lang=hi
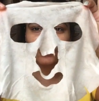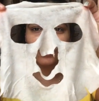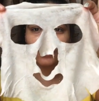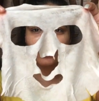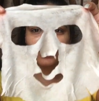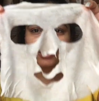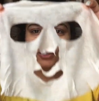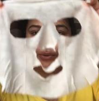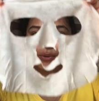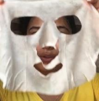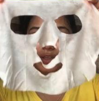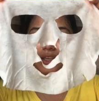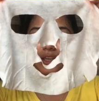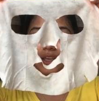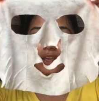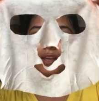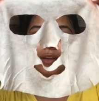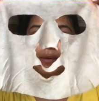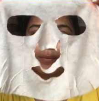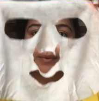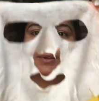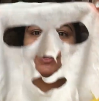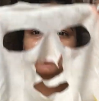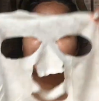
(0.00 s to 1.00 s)
और क्योंकि
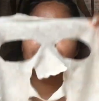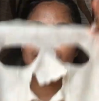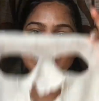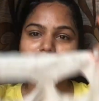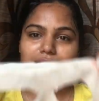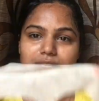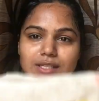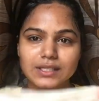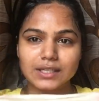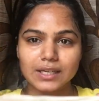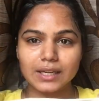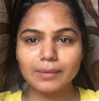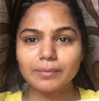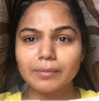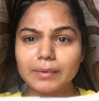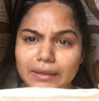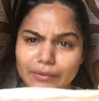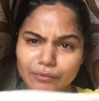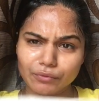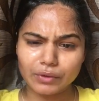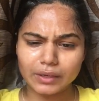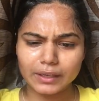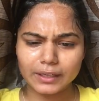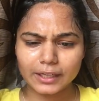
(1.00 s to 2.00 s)
ये बस वंस टाइम
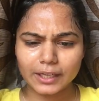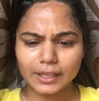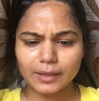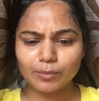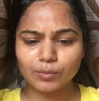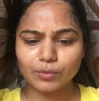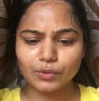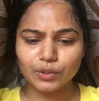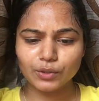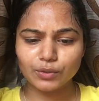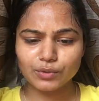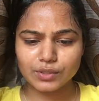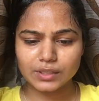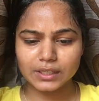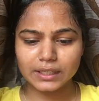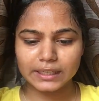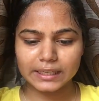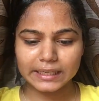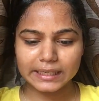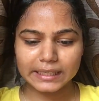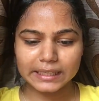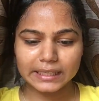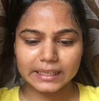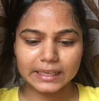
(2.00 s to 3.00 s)
वन टाइम यूज़
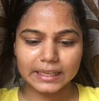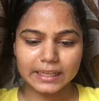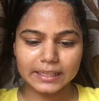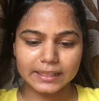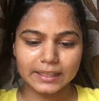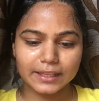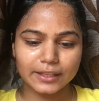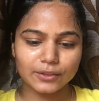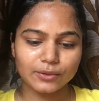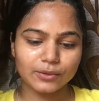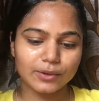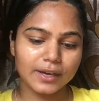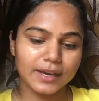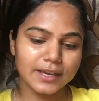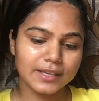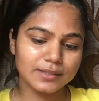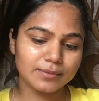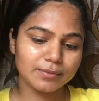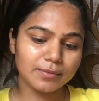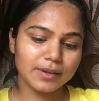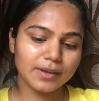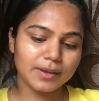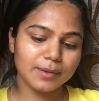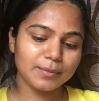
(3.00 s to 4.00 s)
करने के लिए रहता है तो
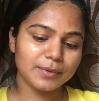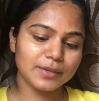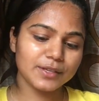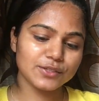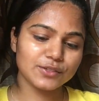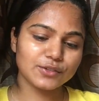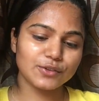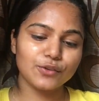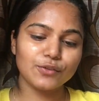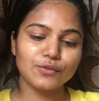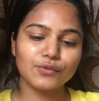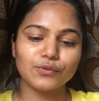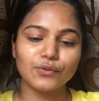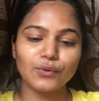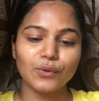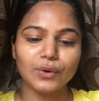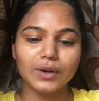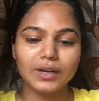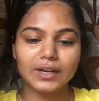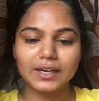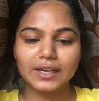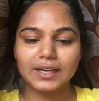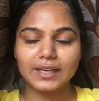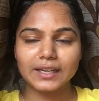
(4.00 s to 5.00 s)
गैस मैं अभी इसको
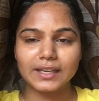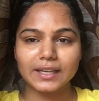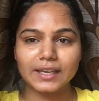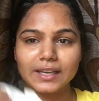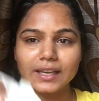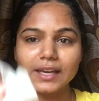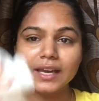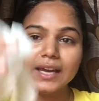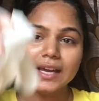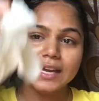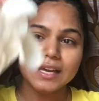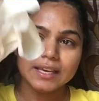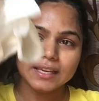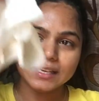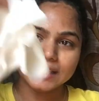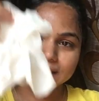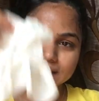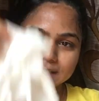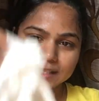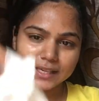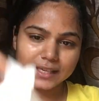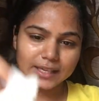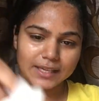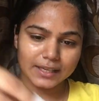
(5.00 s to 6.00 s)
फोल्ड करके
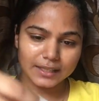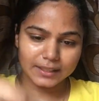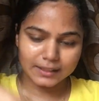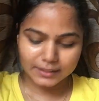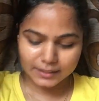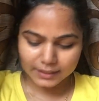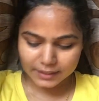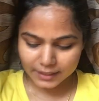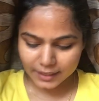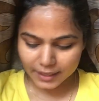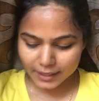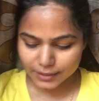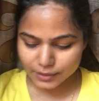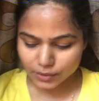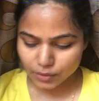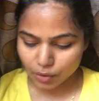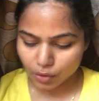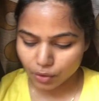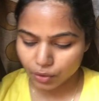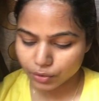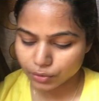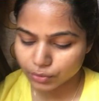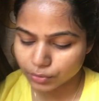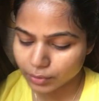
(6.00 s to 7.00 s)
इसके अंदर गैस
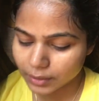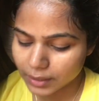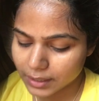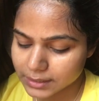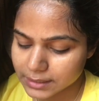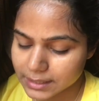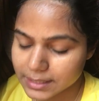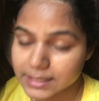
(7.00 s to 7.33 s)
और थोड़ा सा